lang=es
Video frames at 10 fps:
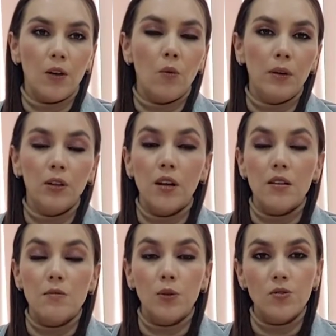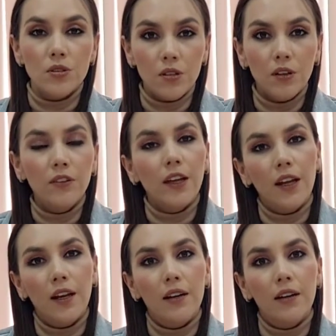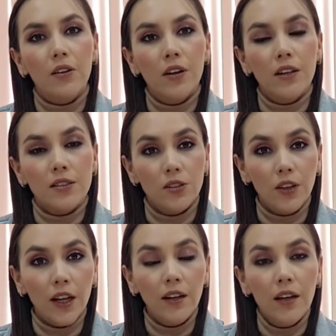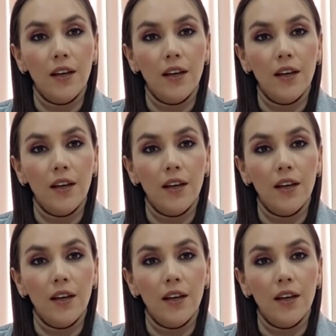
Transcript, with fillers: cumpliendo la disposición del COE Nacional.